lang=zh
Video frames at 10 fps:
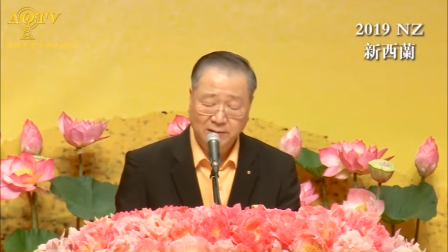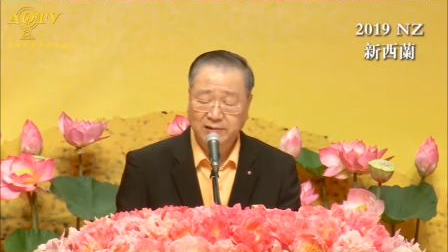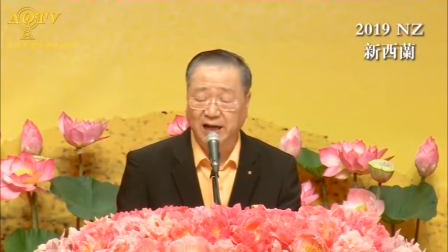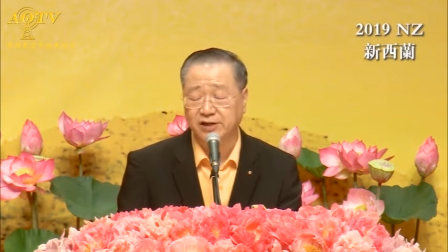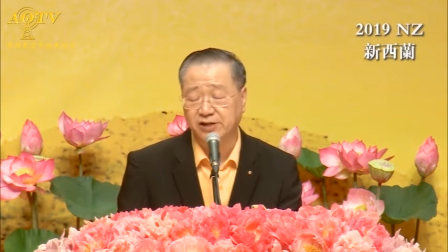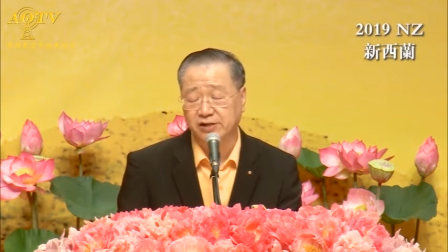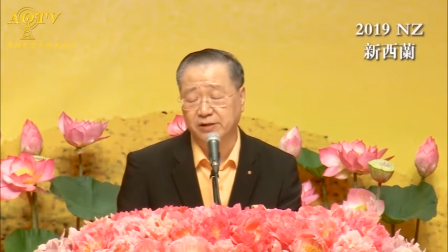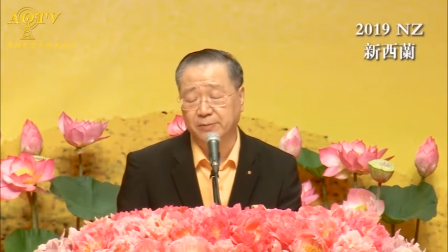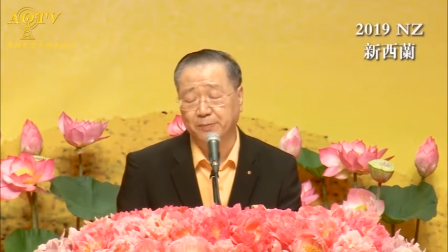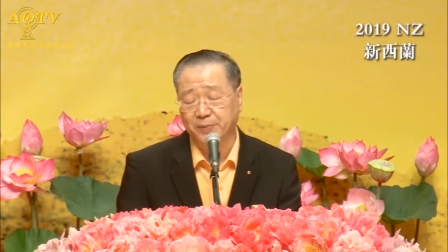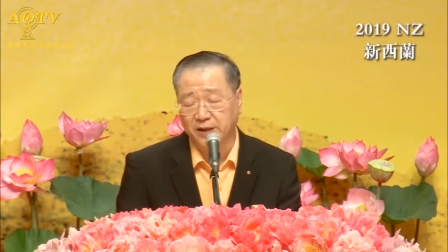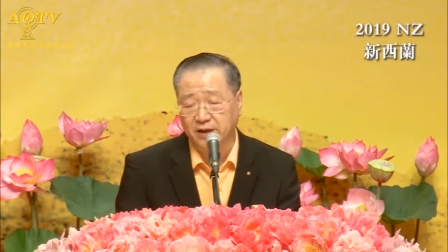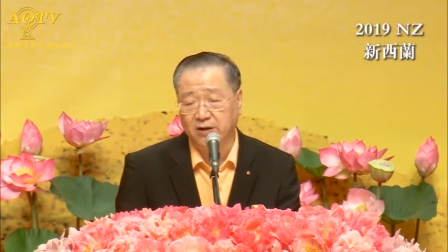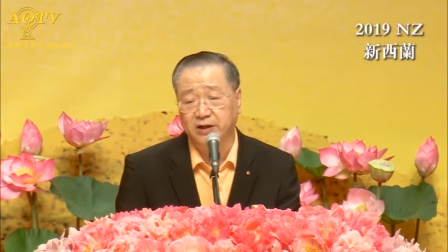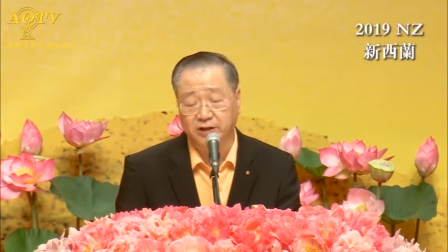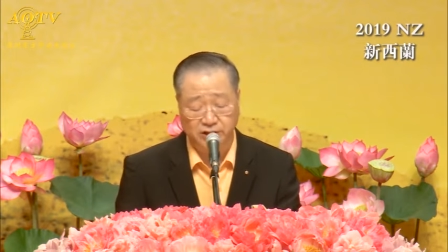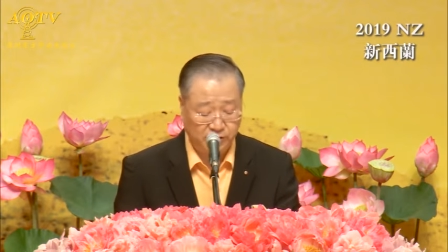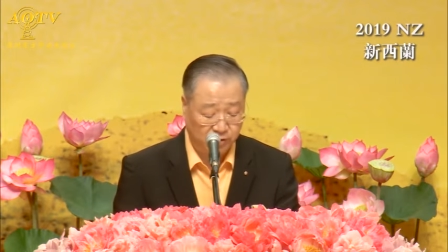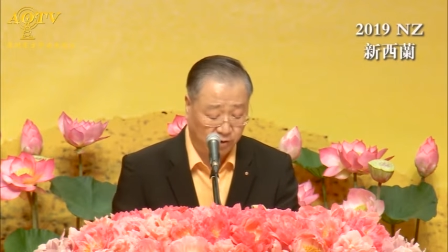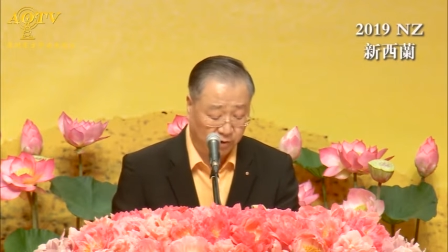但是必要的
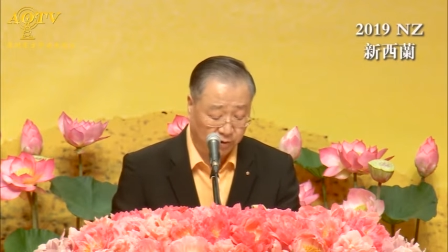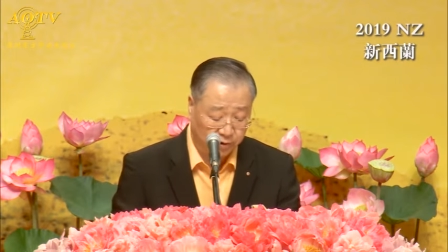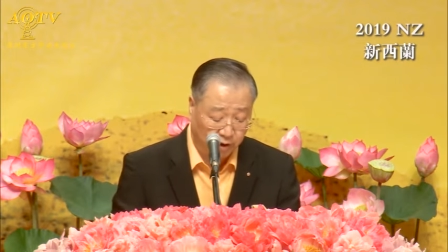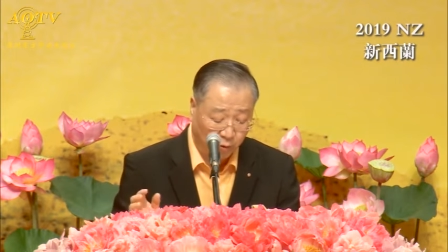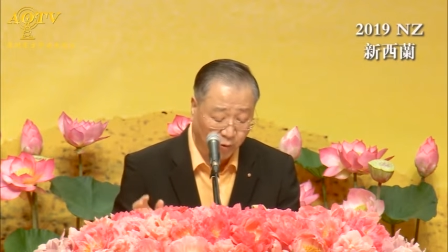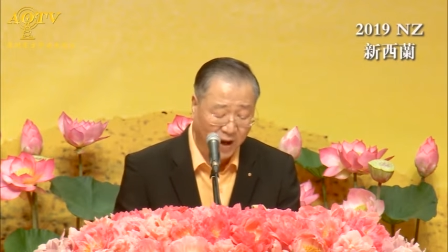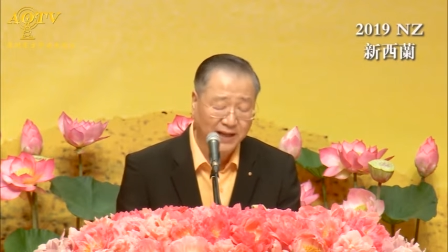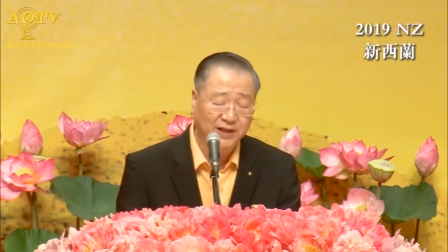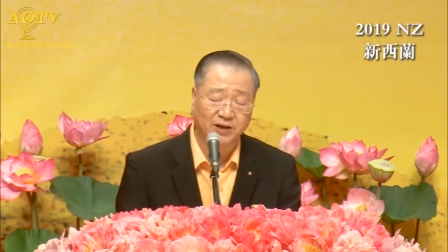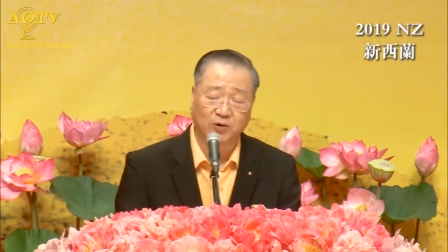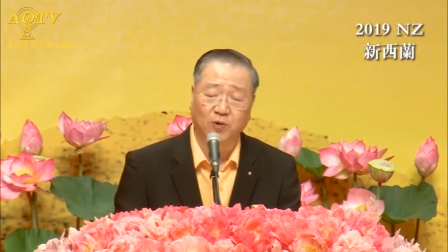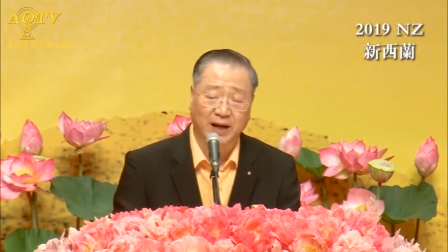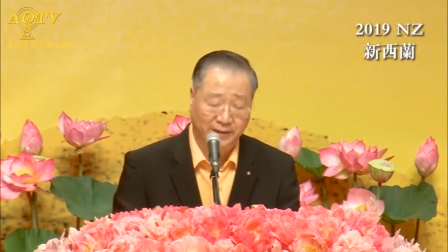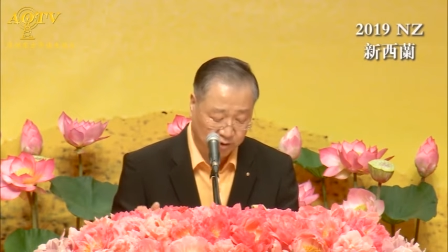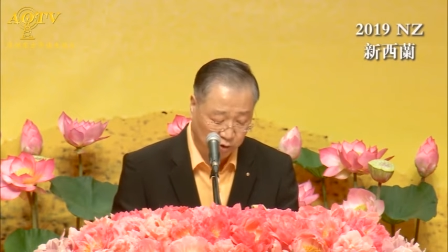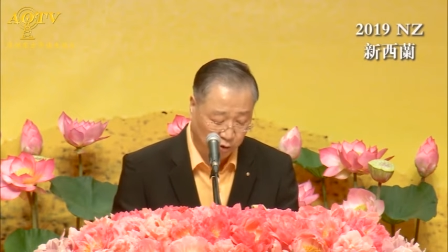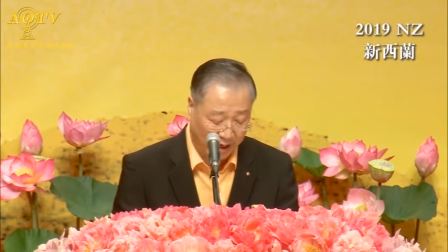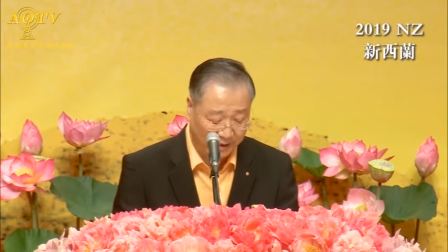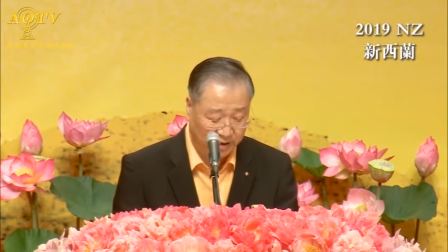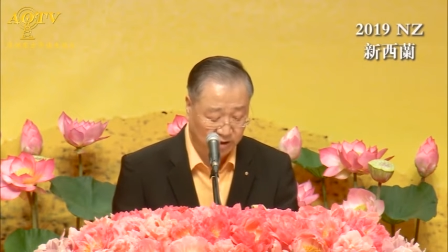时候要弯一弯、
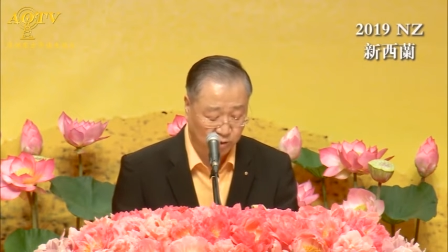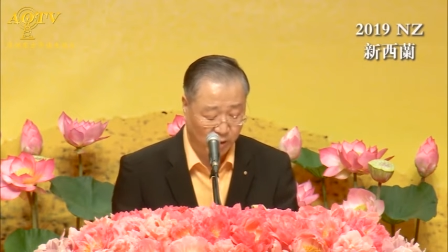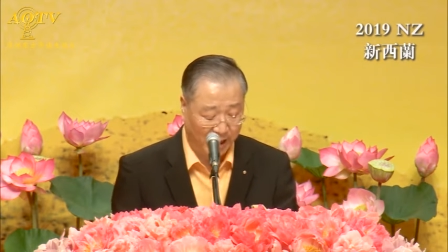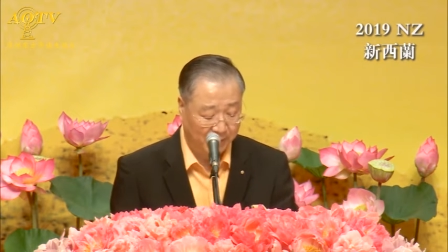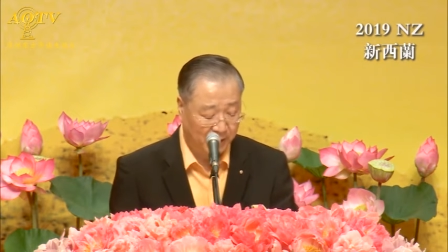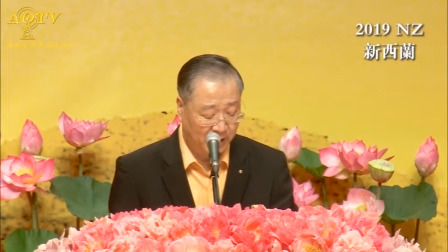转一转。